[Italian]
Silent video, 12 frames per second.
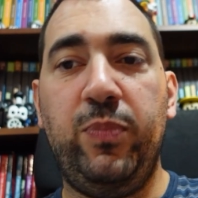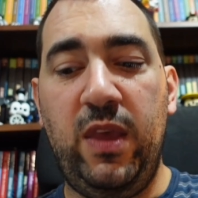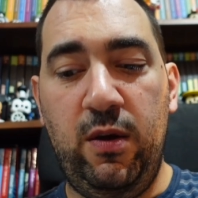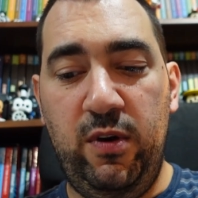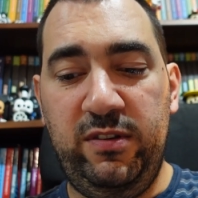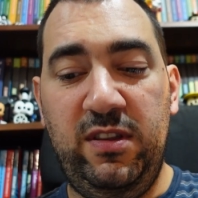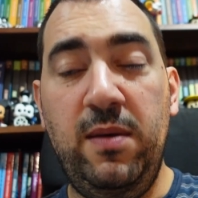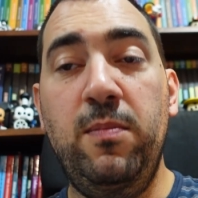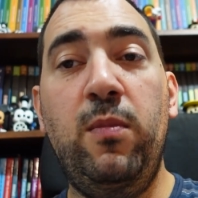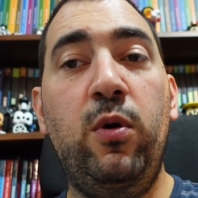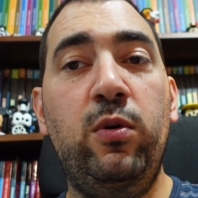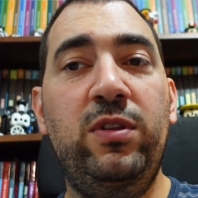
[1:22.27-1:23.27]
in questi
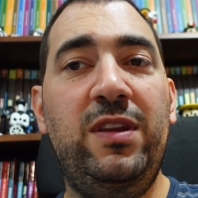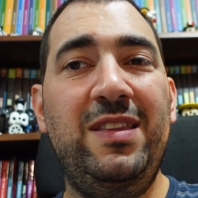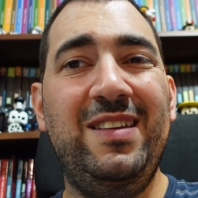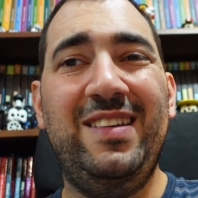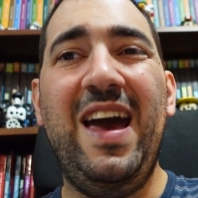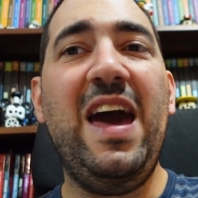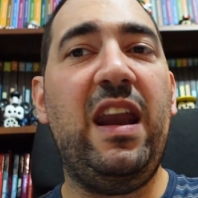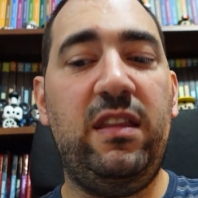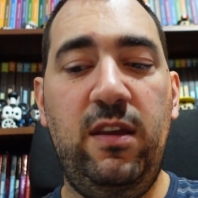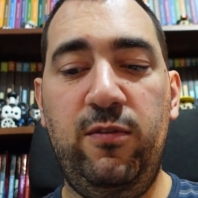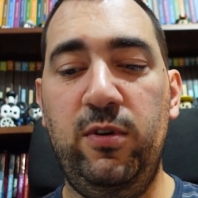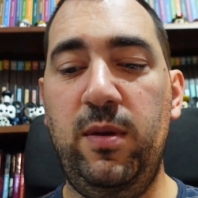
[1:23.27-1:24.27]
monti
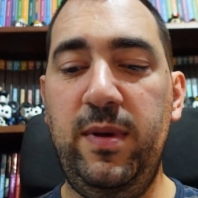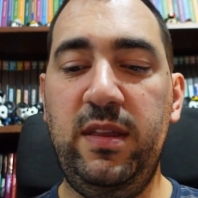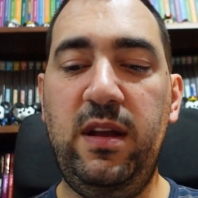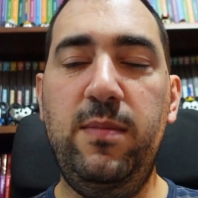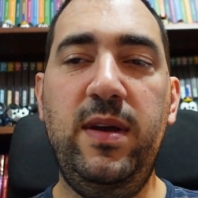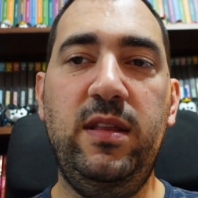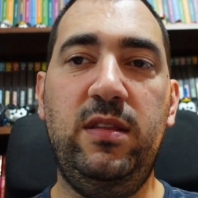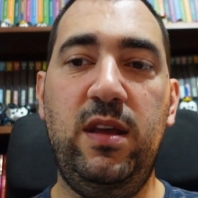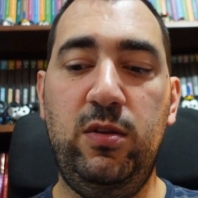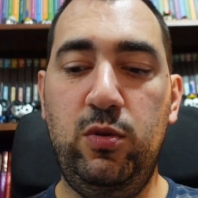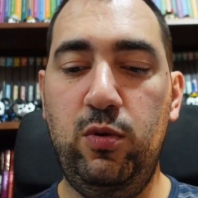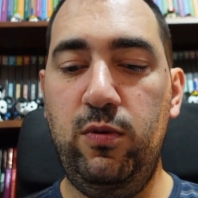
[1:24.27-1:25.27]
deserti
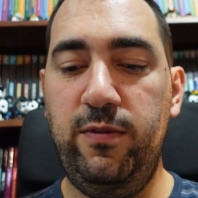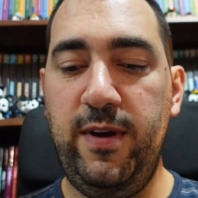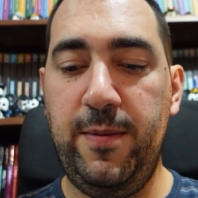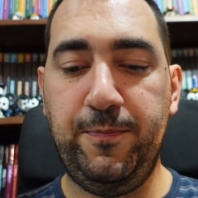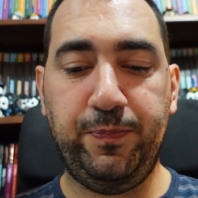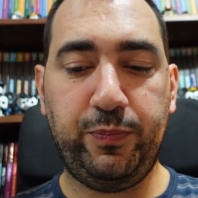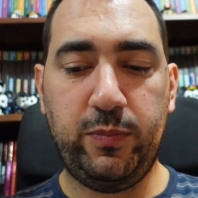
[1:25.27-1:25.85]
fondamentalmente, dove